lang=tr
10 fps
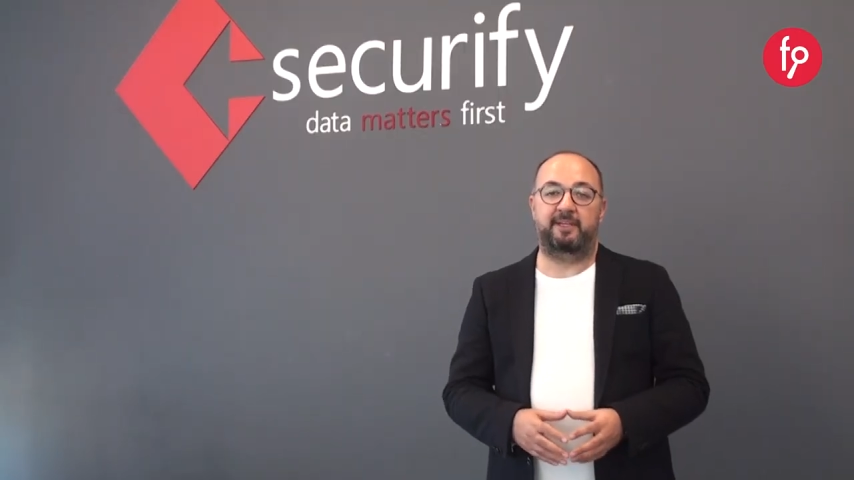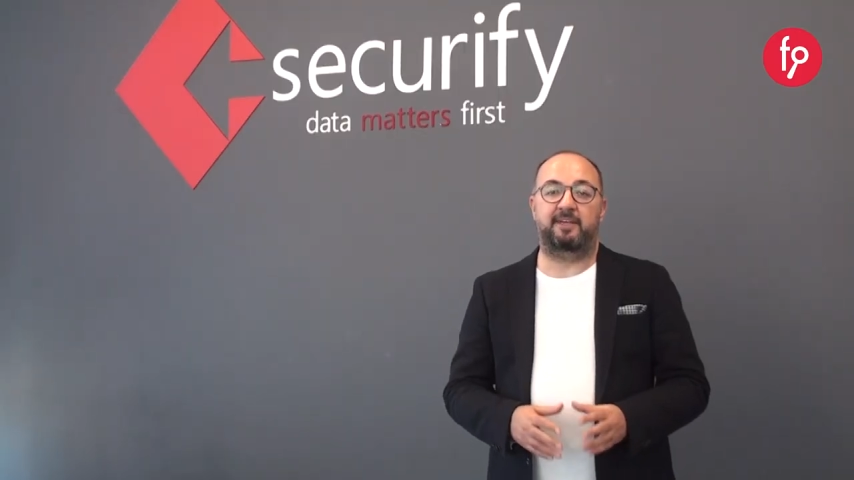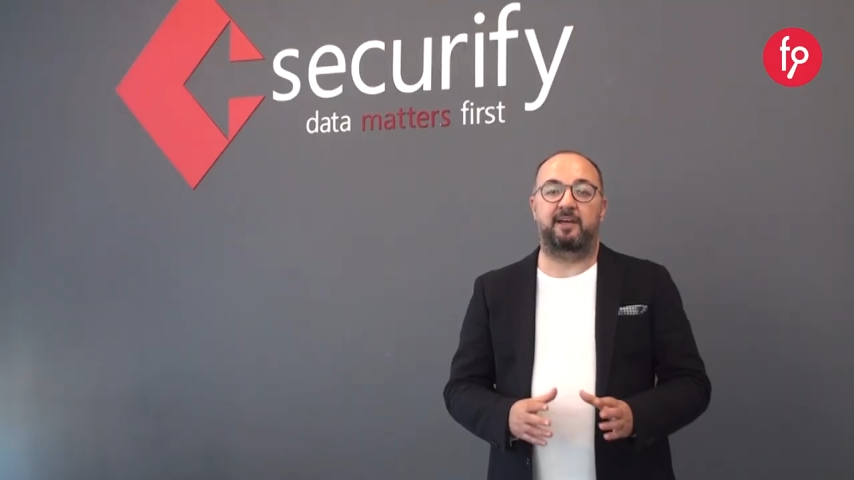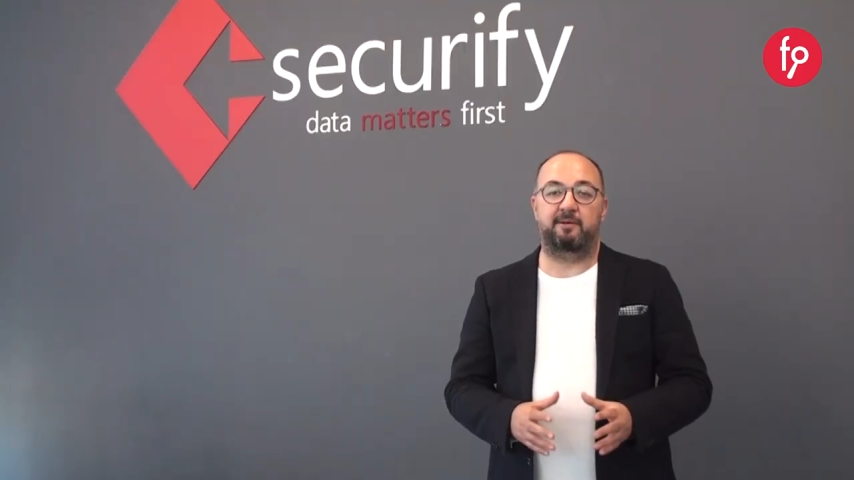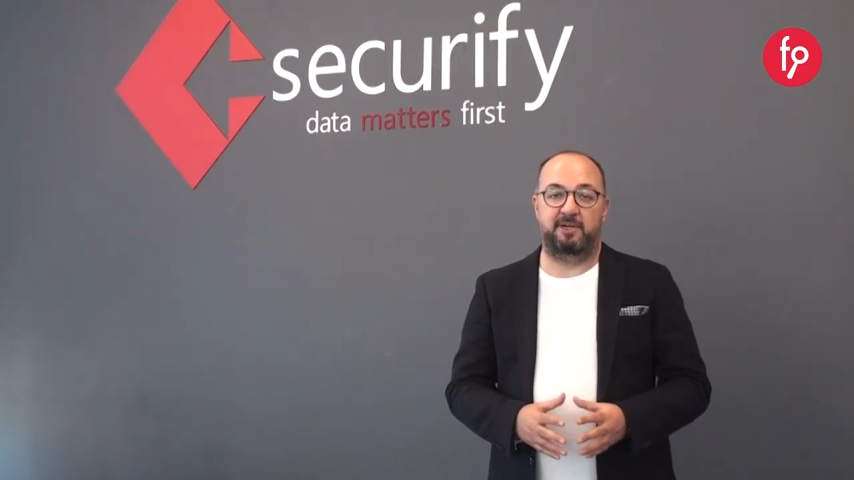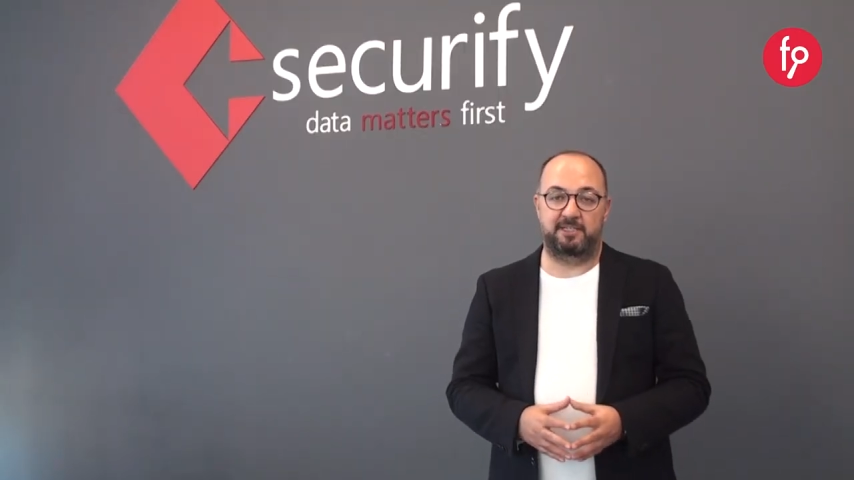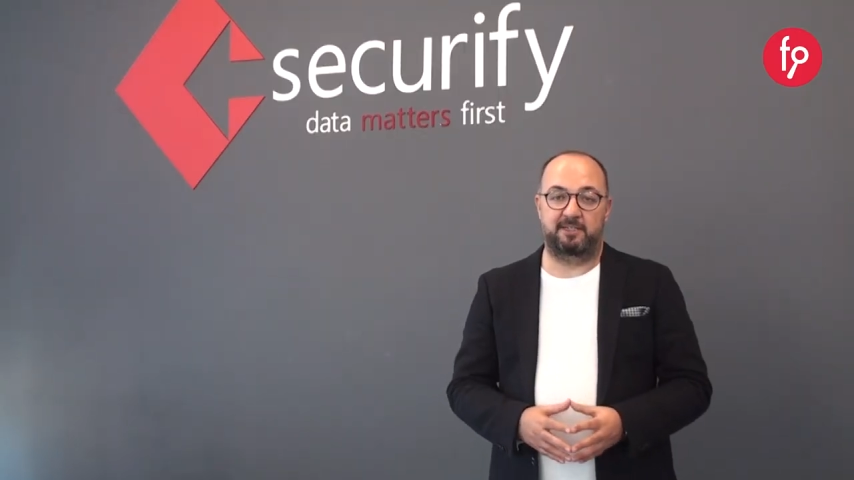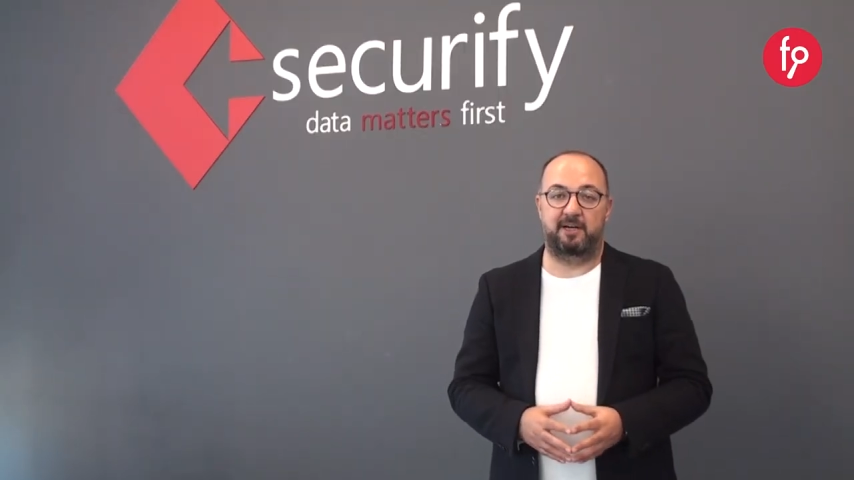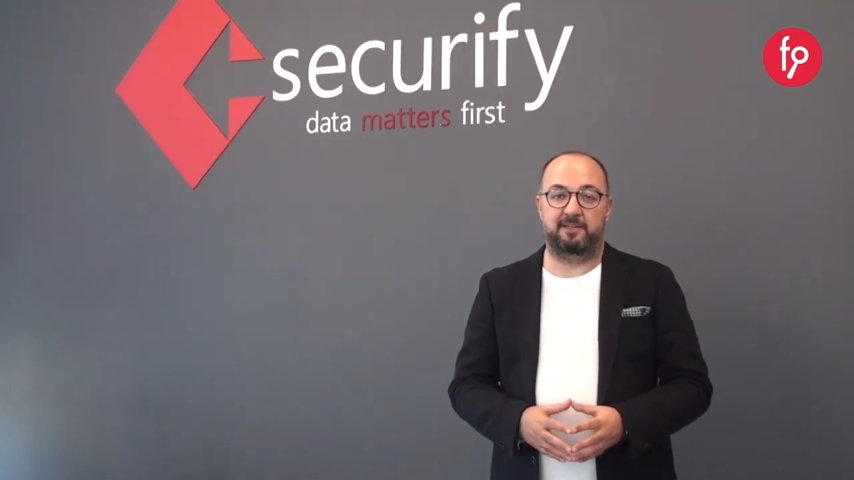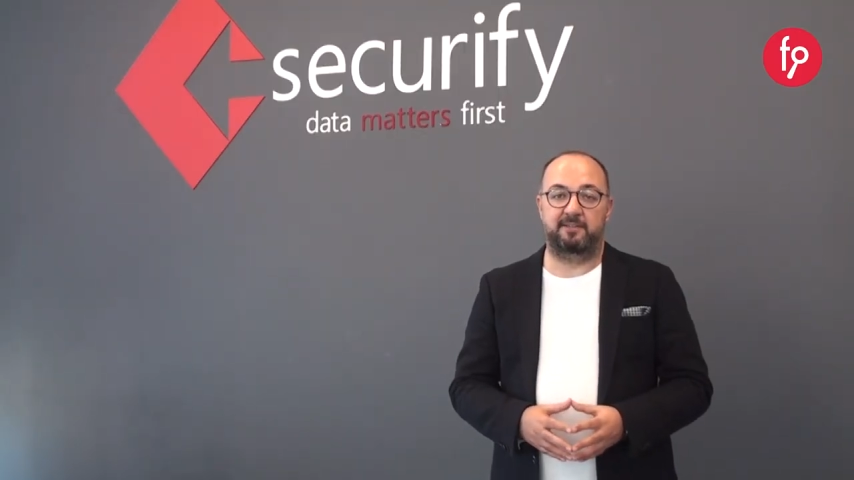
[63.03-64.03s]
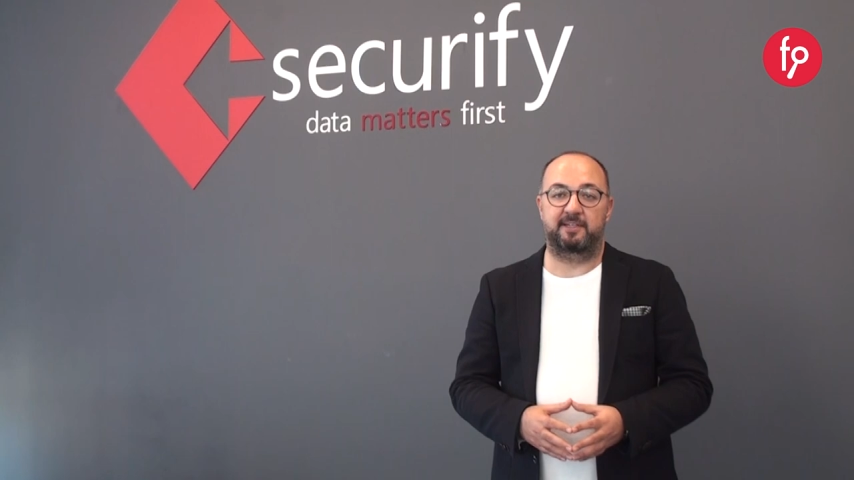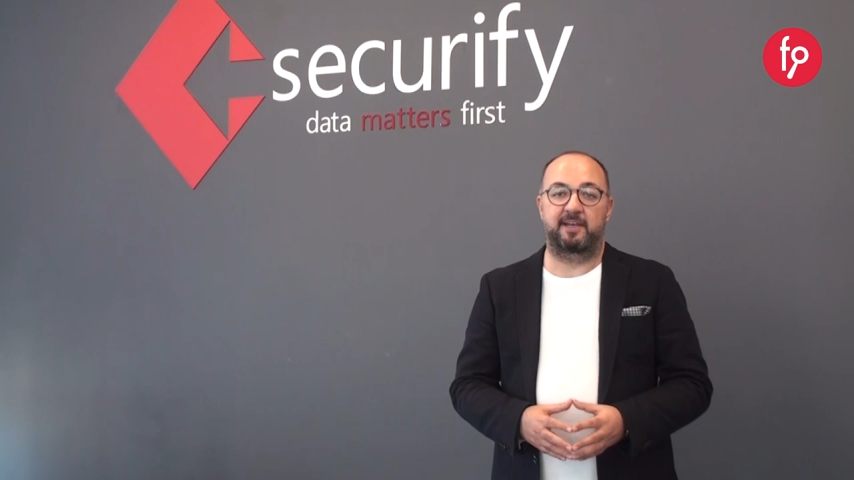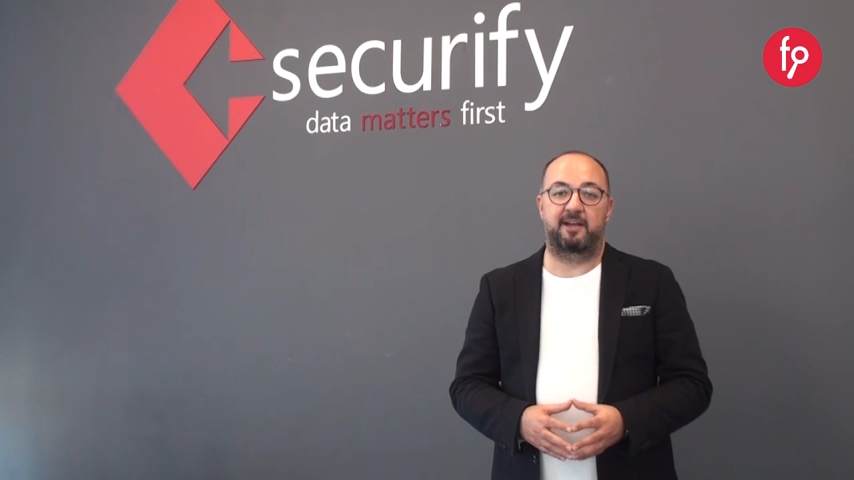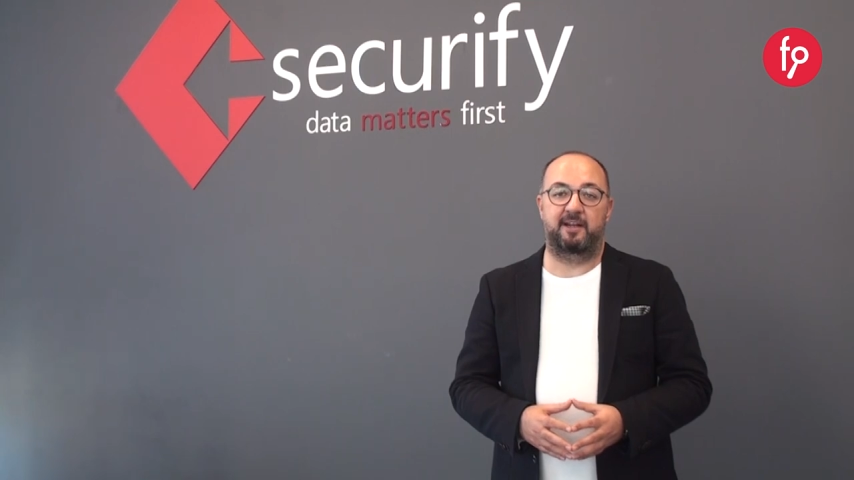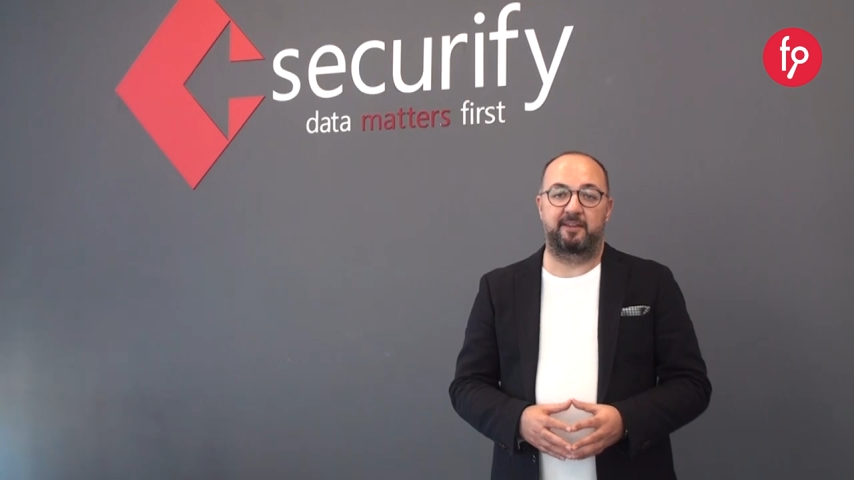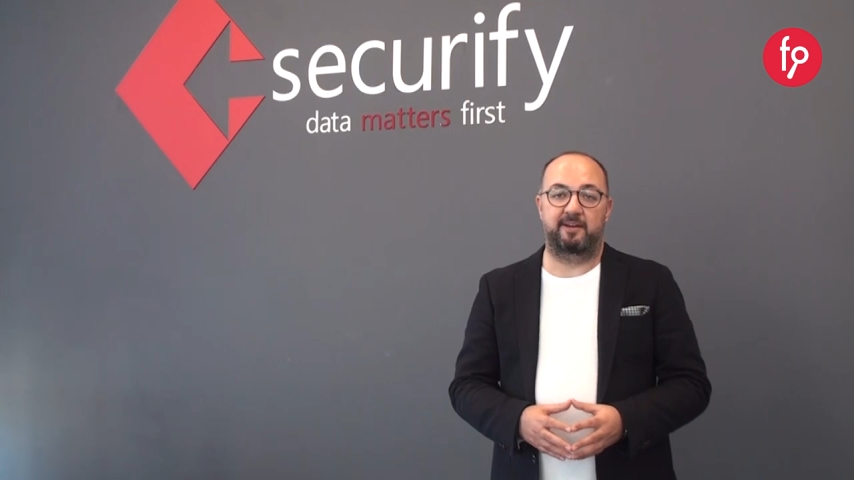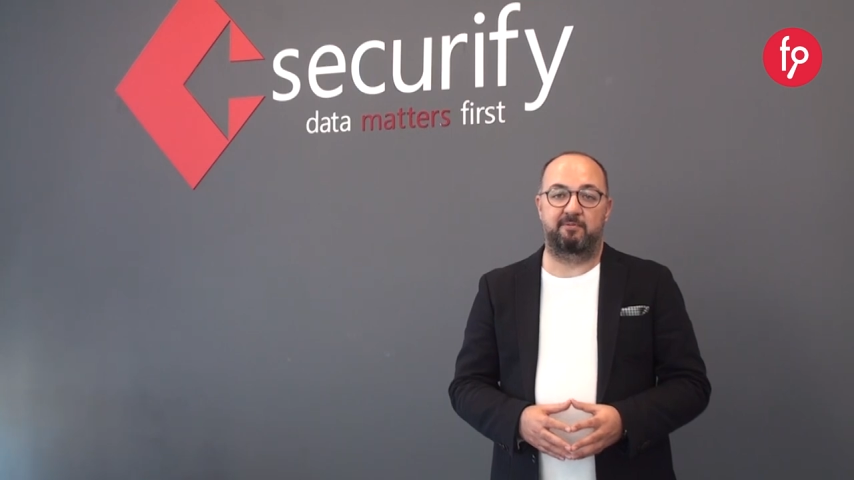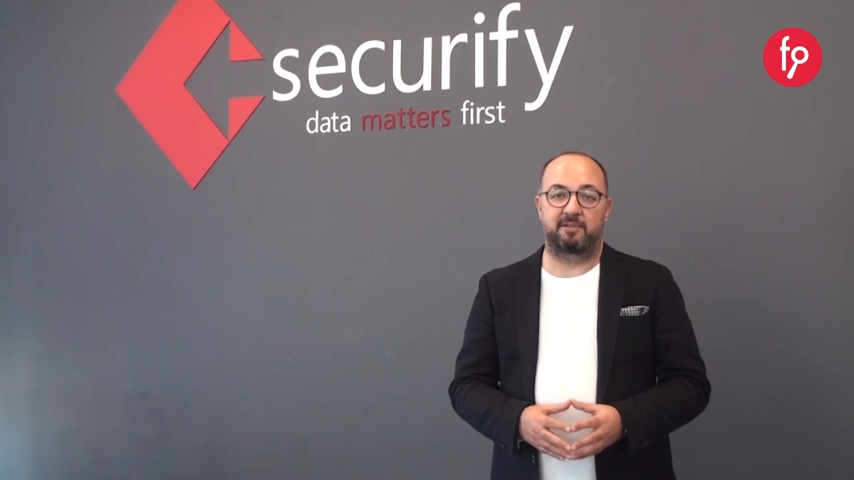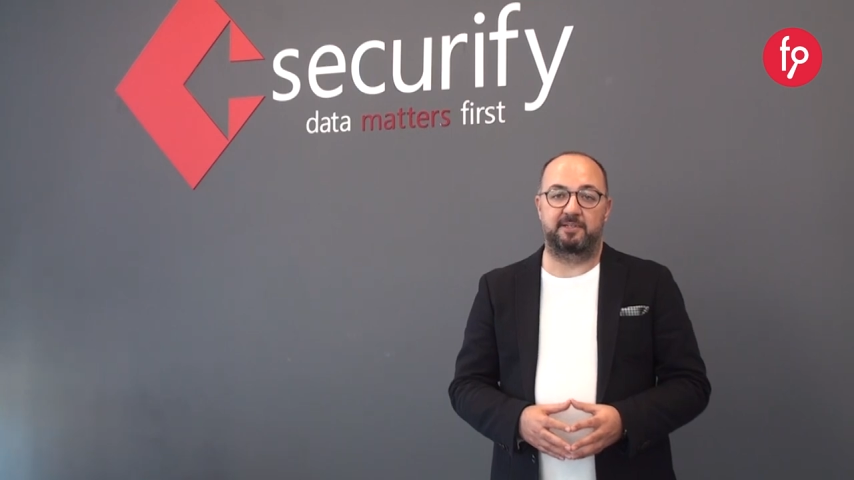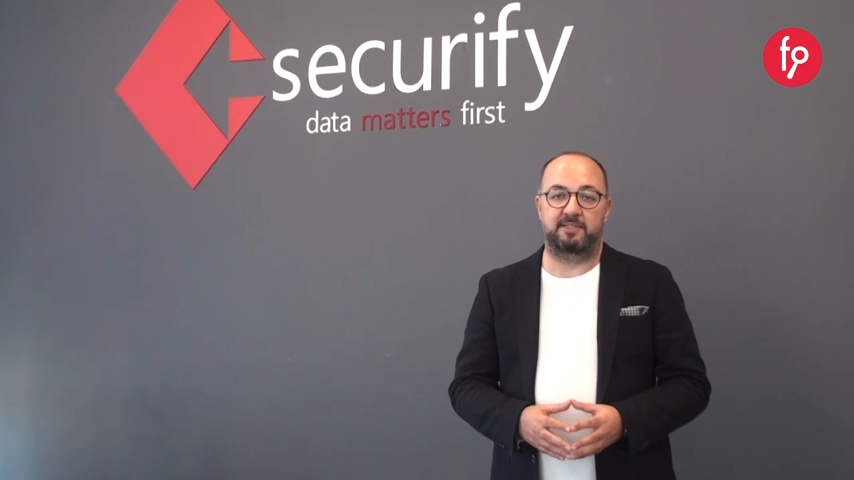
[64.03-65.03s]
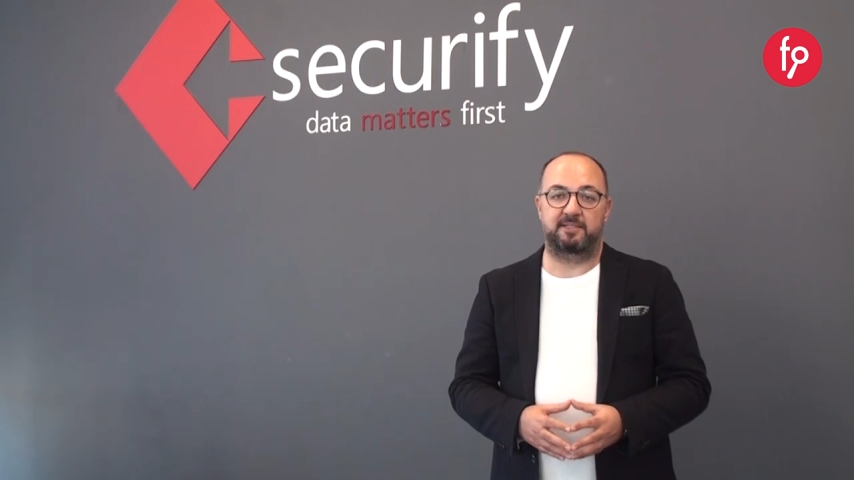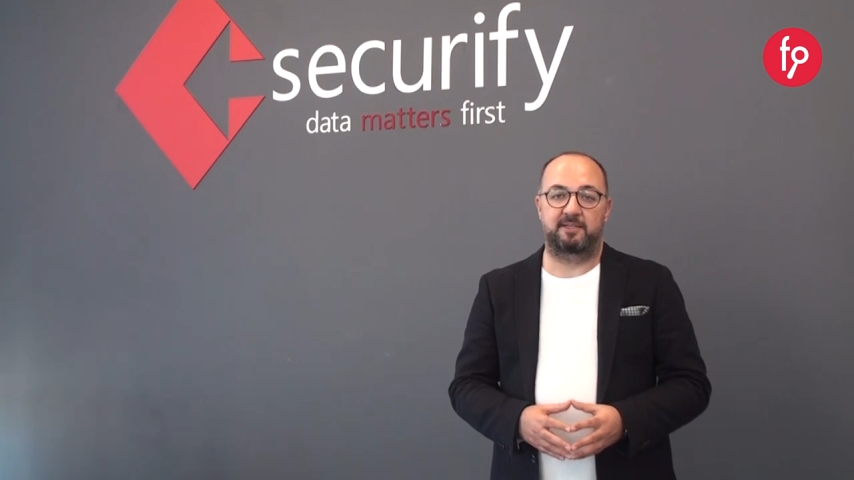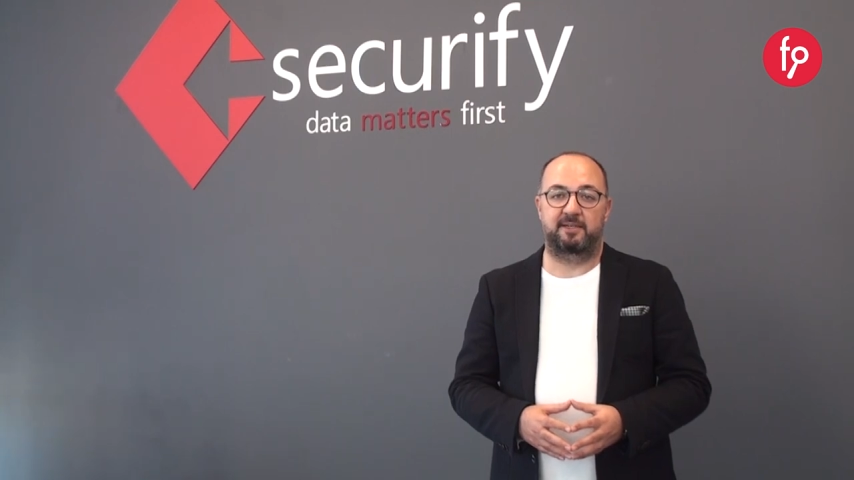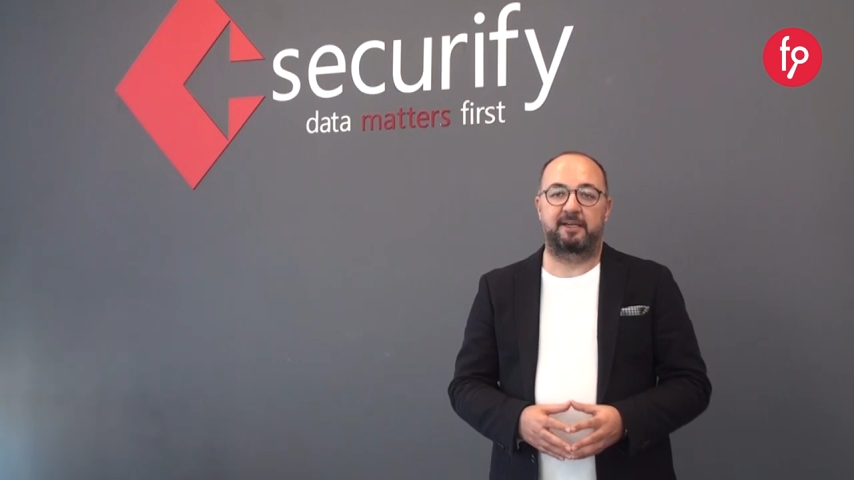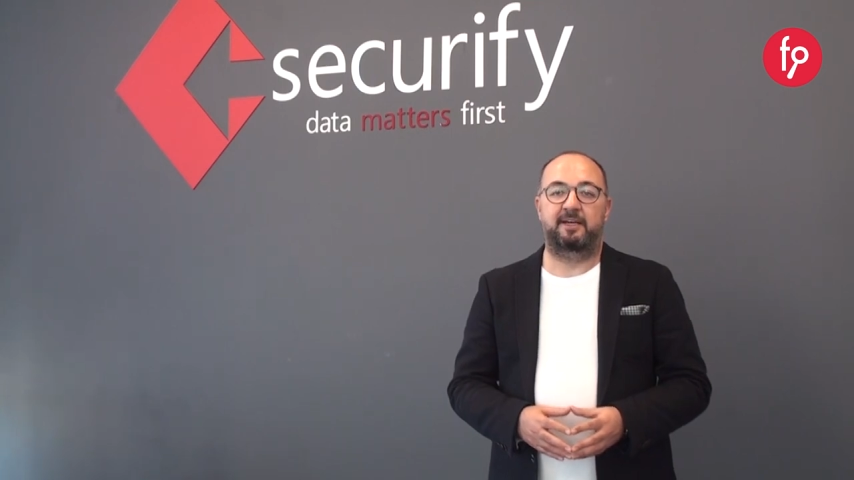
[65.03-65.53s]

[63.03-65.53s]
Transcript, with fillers: iki ana başlık altında değerlendirebiliriz.